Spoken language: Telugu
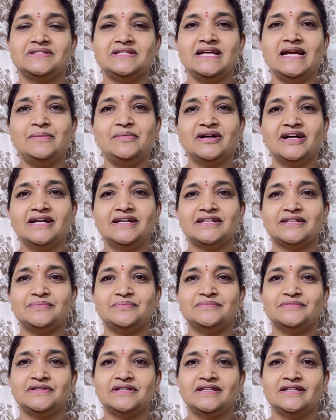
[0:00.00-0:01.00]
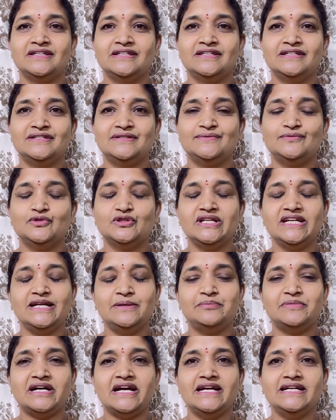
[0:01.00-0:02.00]
యమగండం ఉదయం
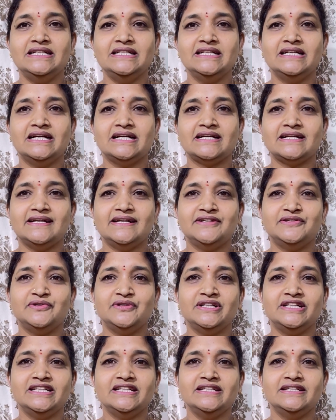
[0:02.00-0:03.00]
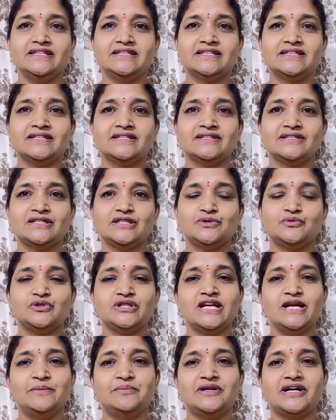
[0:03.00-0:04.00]
ఐదు గంటల నుండి
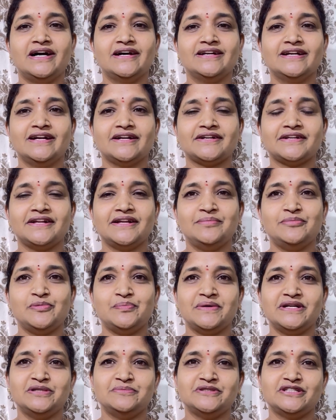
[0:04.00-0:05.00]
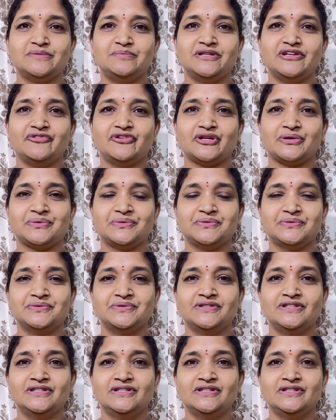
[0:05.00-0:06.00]
ఉదయం ఆరు గంటల ముప్పై నిమిషముల వరకు
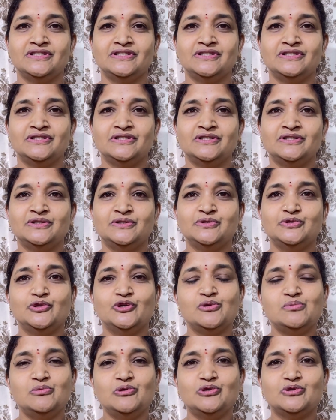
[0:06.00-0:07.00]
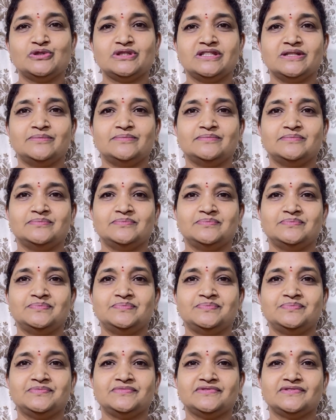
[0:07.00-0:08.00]
దుర్ముహూర్తం
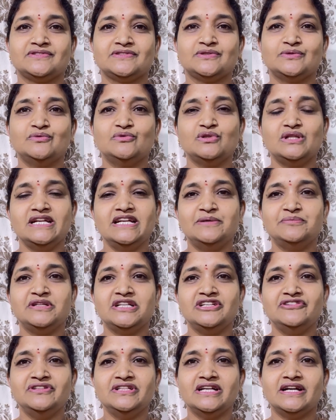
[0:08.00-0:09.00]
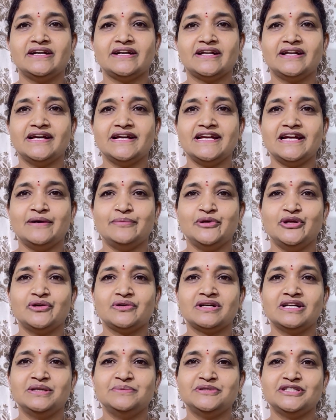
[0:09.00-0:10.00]
ఉదయం ఎనిమిది గంటల యాభై
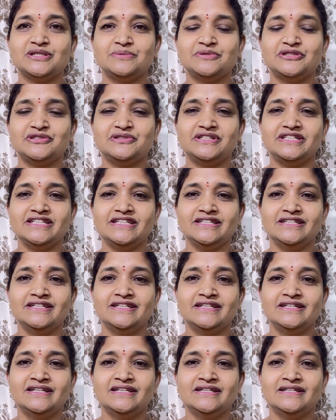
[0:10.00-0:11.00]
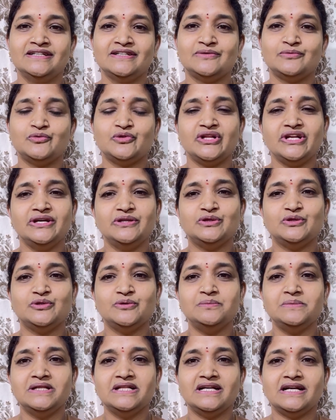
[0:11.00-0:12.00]
ఒక్క నిమిషం నుండి ఉదయం
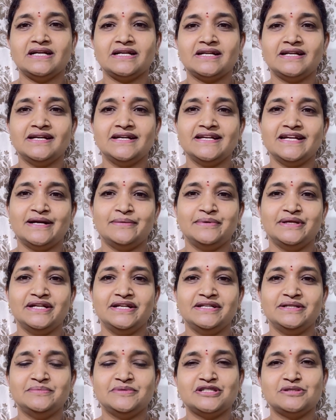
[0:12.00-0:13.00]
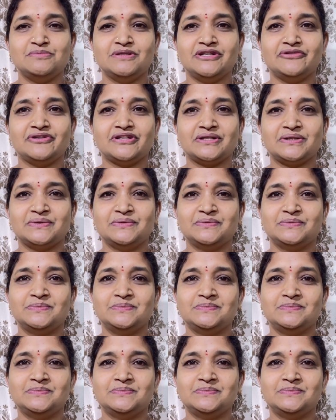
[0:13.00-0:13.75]
తొమ్మిది గంటల యాభై ఏడు నిమిషముల వరకు